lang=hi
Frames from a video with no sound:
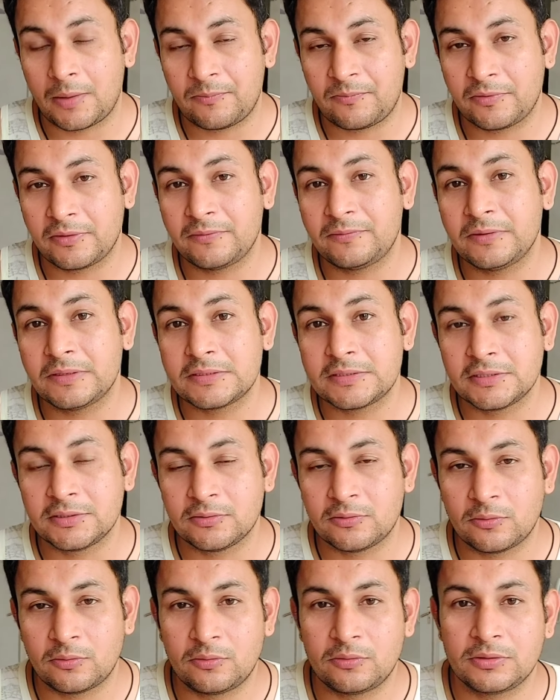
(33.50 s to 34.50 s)
अपवर्ड
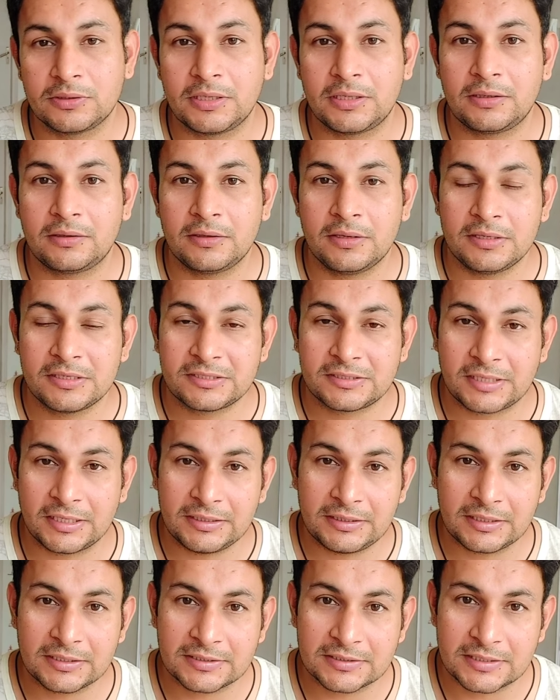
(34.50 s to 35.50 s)
फेसिंग डोग या
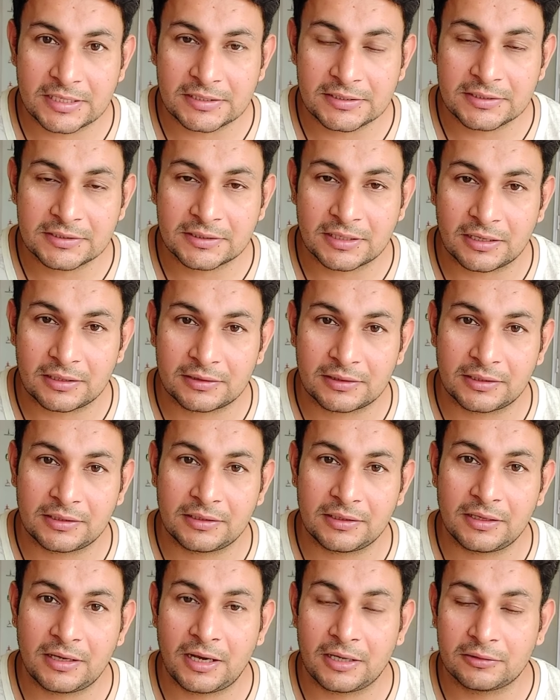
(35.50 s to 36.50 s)
स्ट्रेंथ एक्सरसाइजेस करते
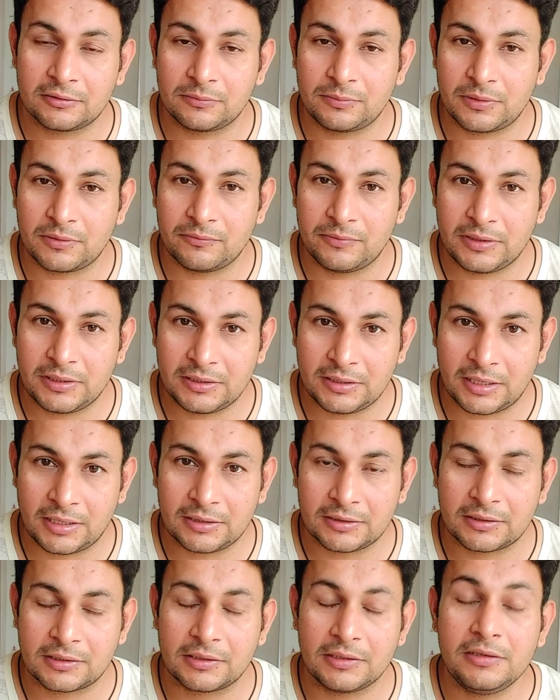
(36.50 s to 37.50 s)
हैं हाथों पर वेट
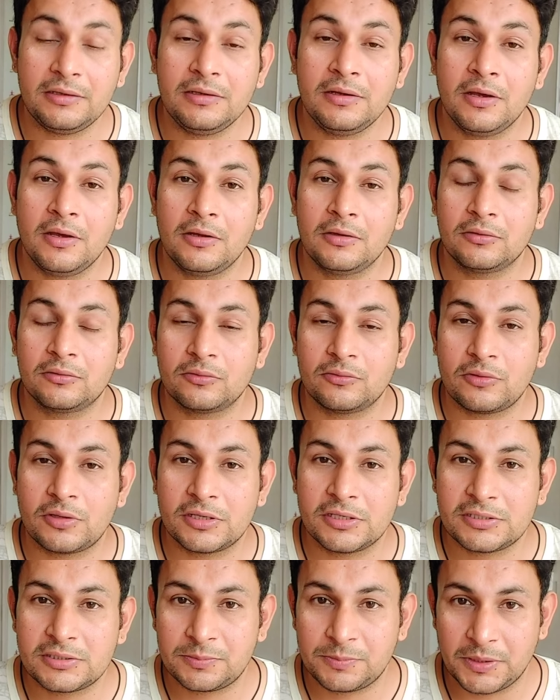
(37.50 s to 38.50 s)
डालते हैं तो
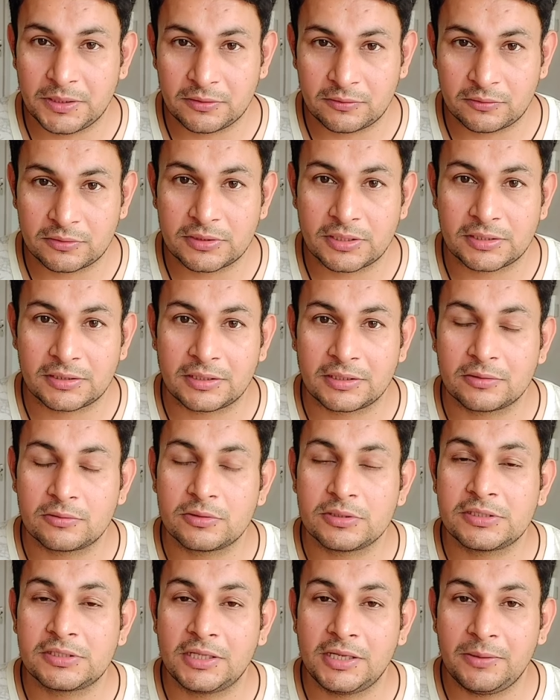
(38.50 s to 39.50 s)
रिस्ट पेन हो जाता है
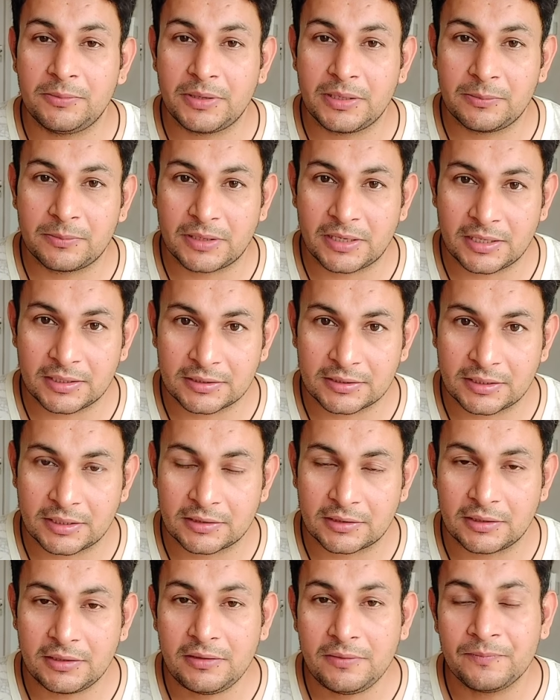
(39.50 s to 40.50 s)
तो इसलिए मैंने मना
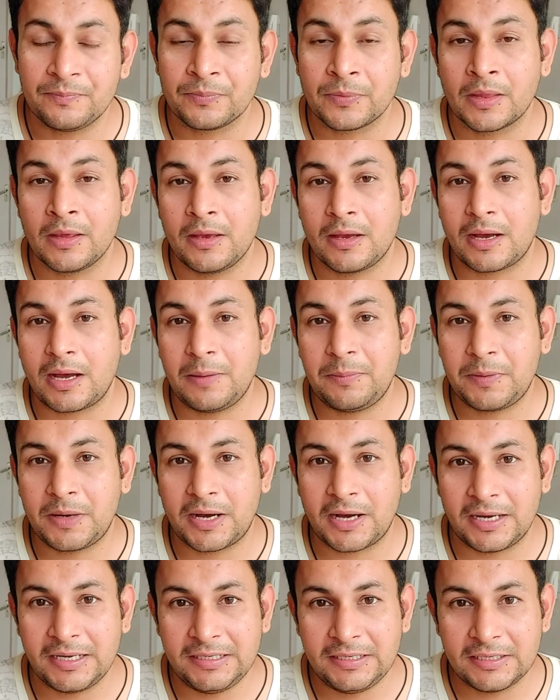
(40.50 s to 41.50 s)
किया था आप
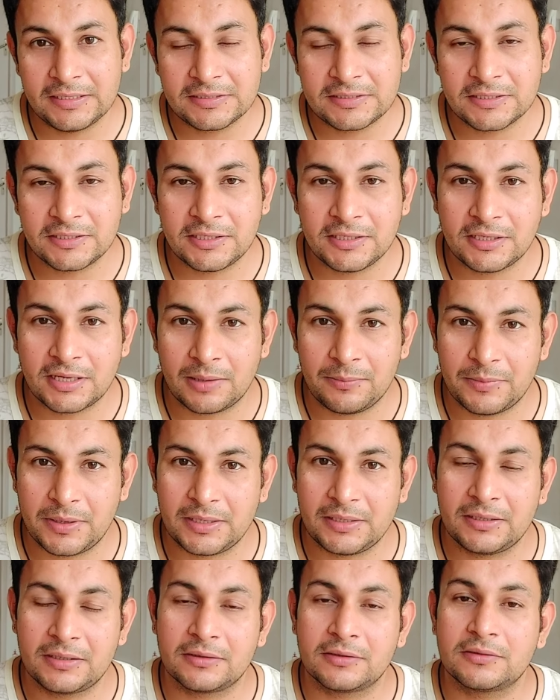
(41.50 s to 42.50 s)
हाई डेंसिटी का
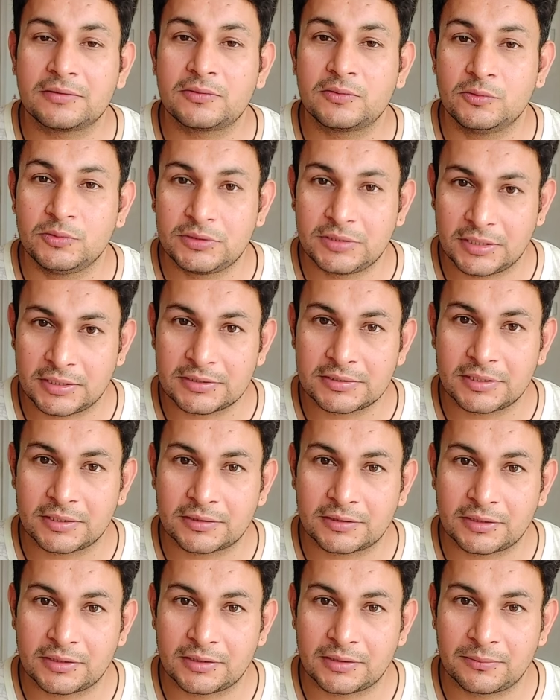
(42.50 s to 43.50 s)
मैट चूज़ कर
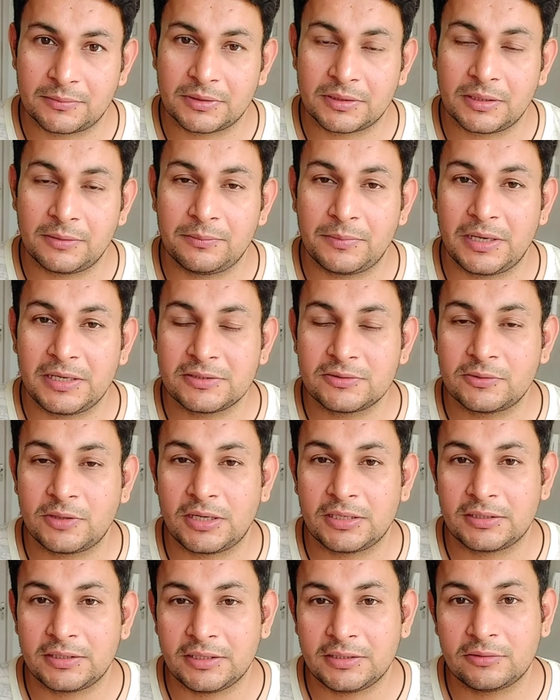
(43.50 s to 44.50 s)
सकते हैं मतलब मैट जो
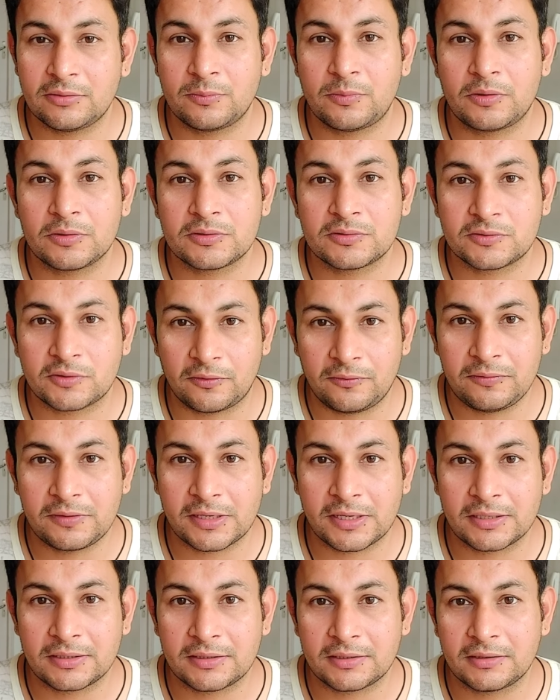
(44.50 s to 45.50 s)
आते हैं एक तो बहुत
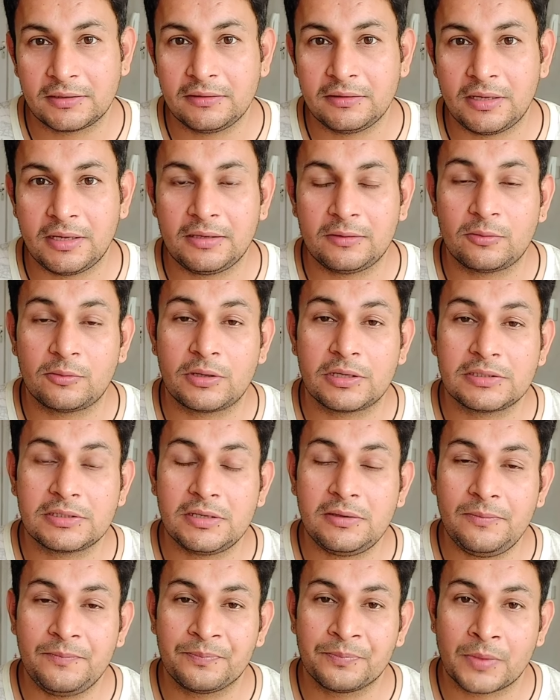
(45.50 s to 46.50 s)
सॉफ्ट रहते हैं एक थोड़ा
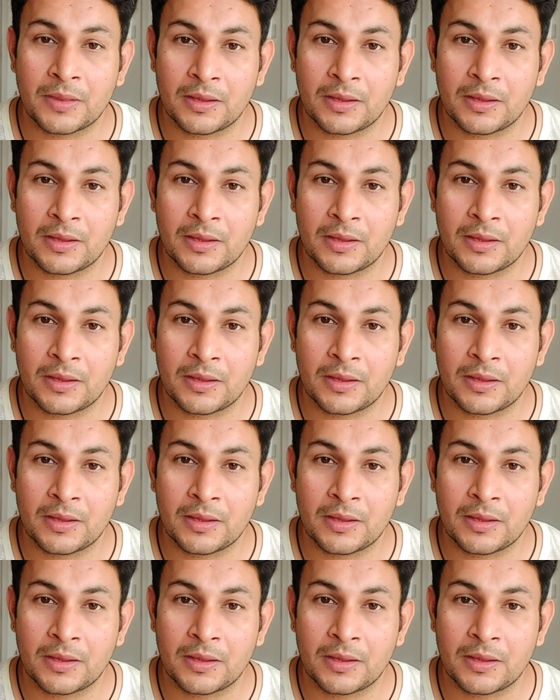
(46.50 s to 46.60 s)
सा